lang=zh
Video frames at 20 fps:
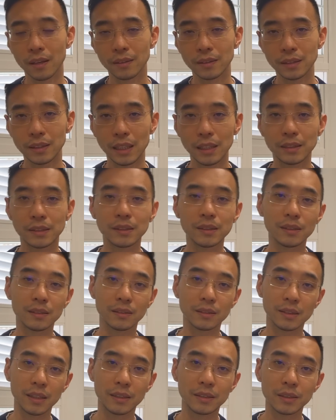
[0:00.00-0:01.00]
这支
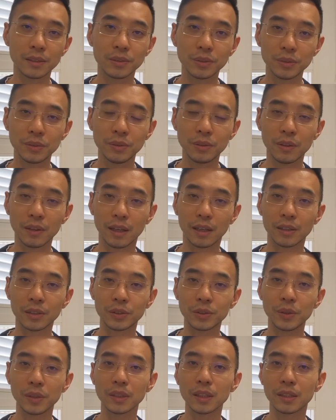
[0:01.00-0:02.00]
这支军队啊，
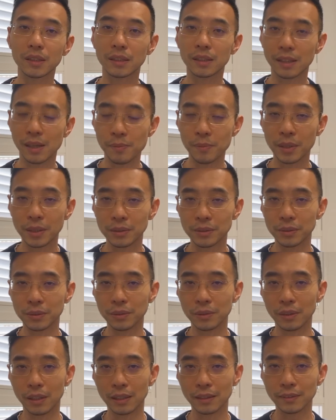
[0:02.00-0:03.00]
说的是人民军
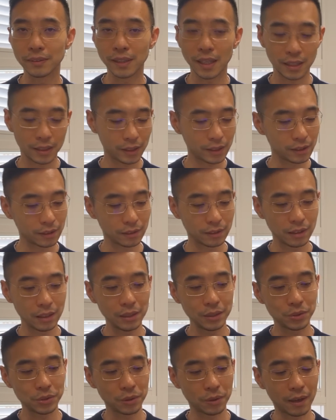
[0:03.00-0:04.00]
队，但是第
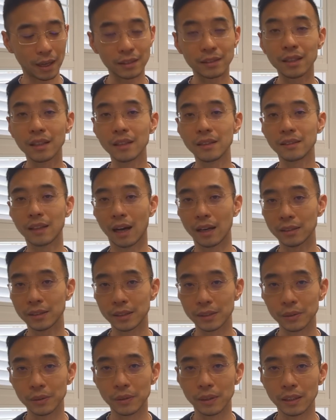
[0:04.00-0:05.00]
一句话听党指
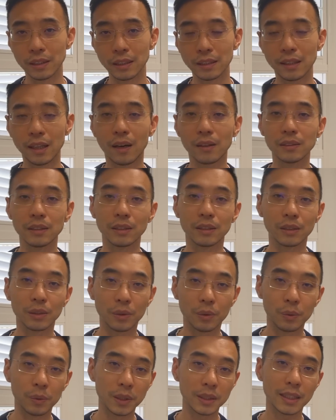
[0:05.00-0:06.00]
挥。你到底是
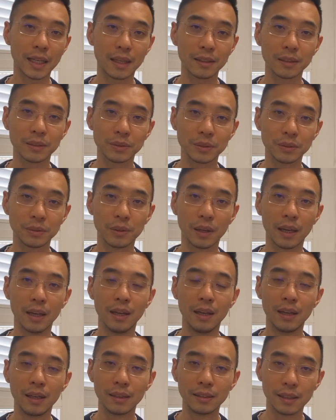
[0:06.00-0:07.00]
国家的军队、
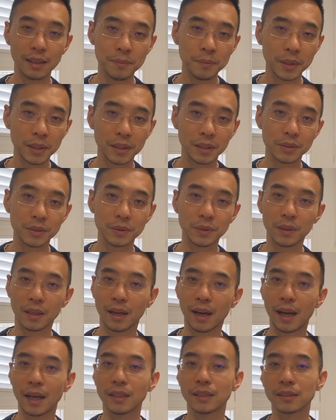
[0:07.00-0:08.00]
人民的军队，
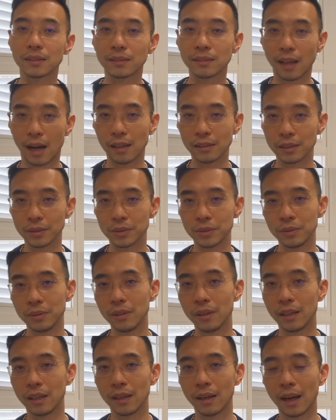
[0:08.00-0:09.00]
还是党的军
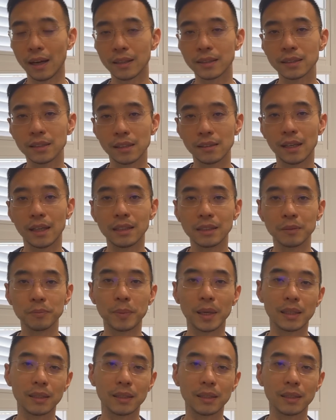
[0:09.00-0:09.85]
队？还是现在已经变